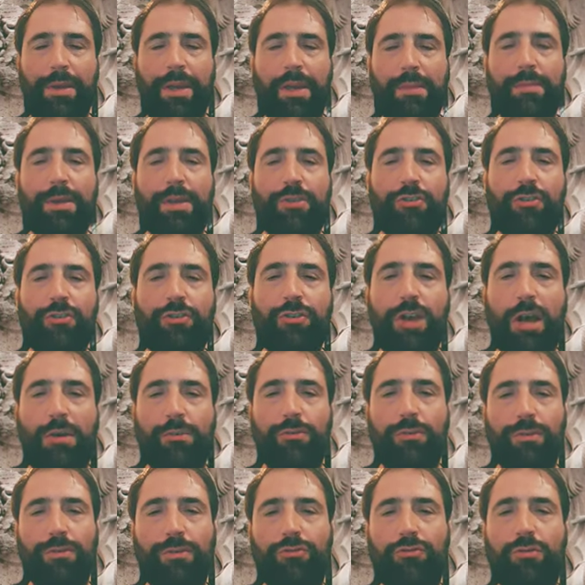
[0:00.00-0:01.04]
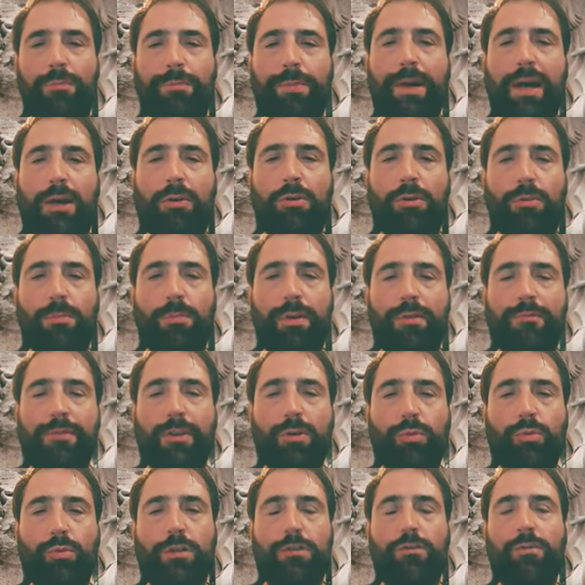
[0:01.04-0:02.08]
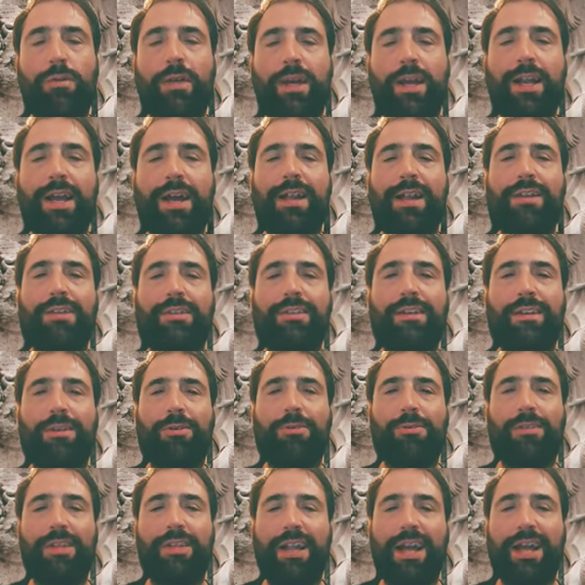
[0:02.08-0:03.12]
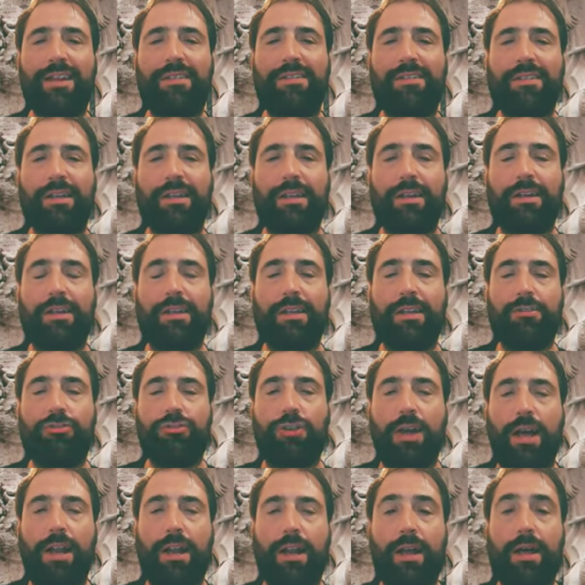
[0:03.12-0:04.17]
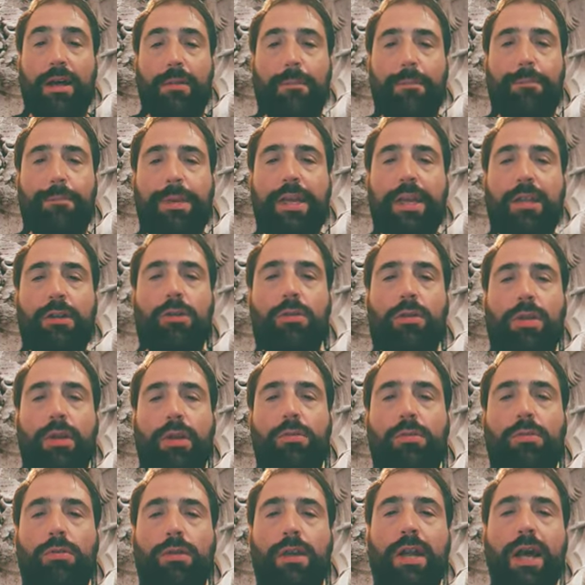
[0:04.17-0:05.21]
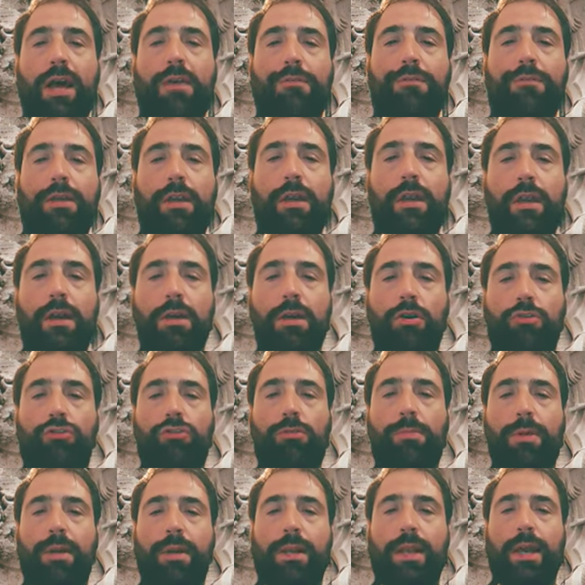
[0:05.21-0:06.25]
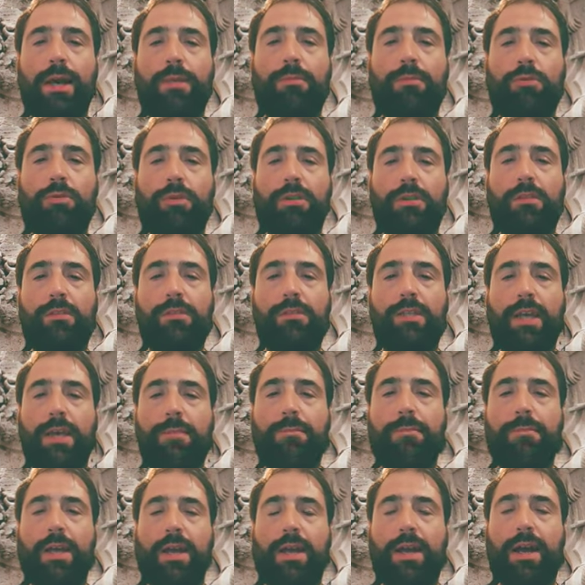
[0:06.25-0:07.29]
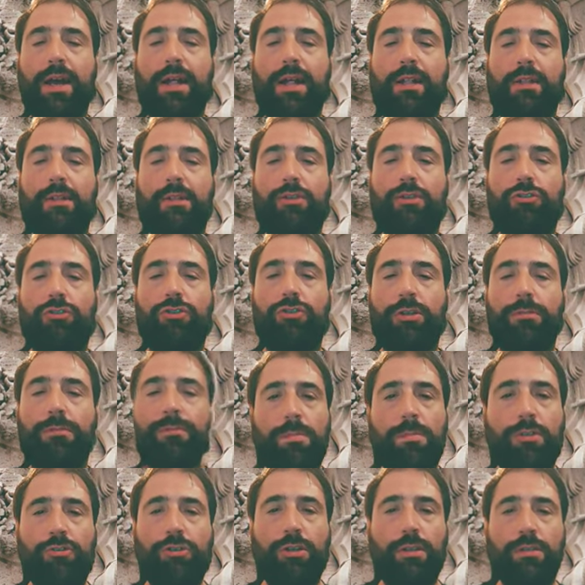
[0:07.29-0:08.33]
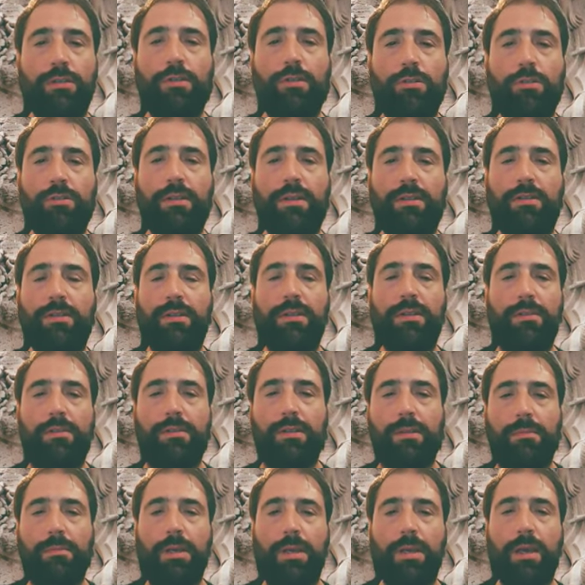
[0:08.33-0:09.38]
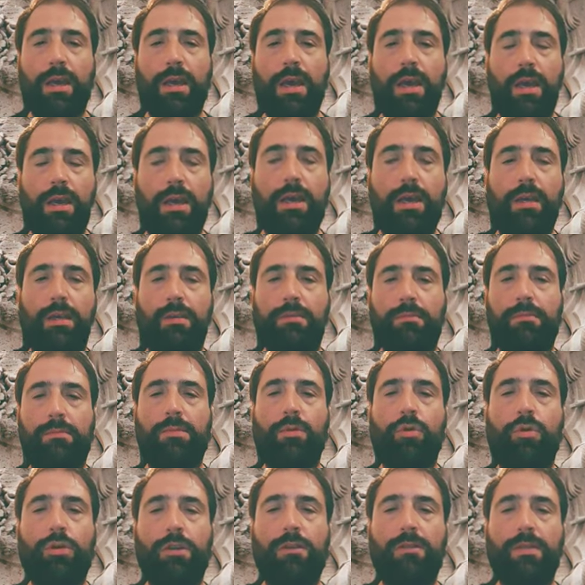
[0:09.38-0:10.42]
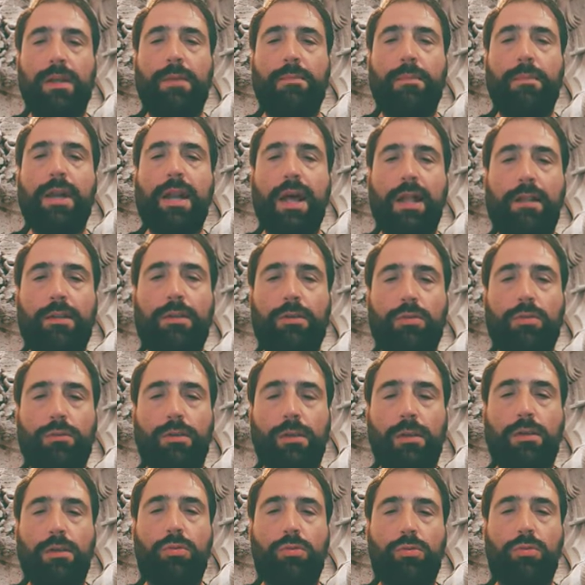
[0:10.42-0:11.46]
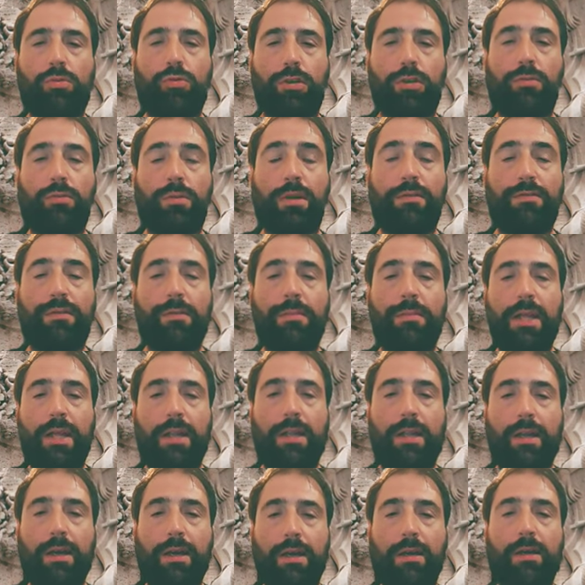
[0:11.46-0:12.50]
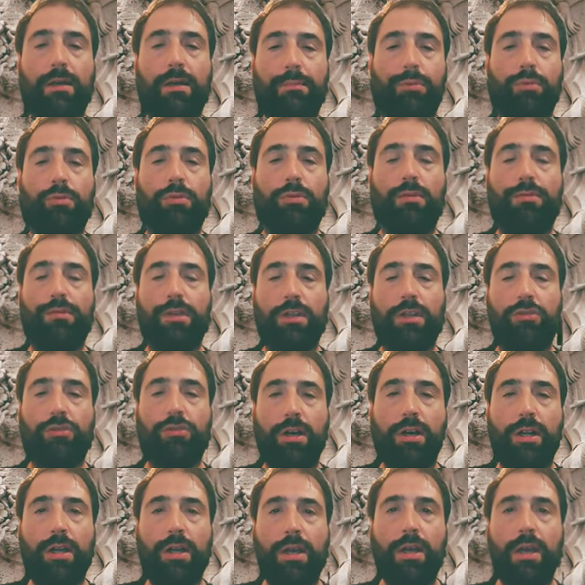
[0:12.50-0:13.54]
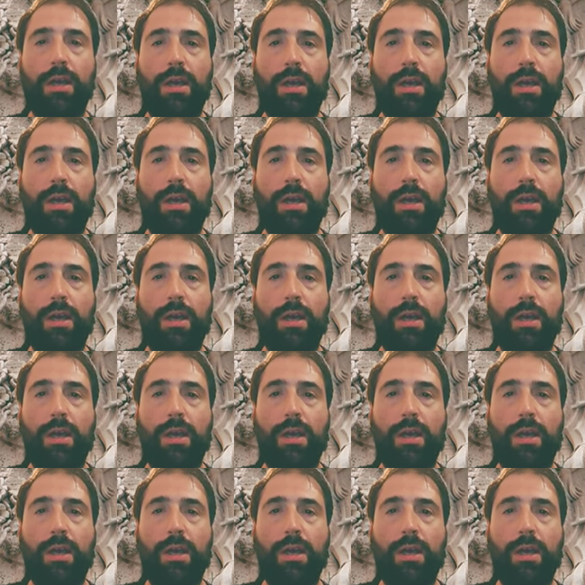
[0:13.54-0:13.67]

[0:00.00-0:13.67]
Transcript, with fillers: Amiche amici, ciao sono Giampaolo, benvenuti sul canale di Allontanarsi dalla linea gialla. Pillole iconografiche, oggi parliamo di stemmi araldici, ma ce ne sono tantissimi e ehm, ogni stemma araldico si riconduce ad una famiglia pontificia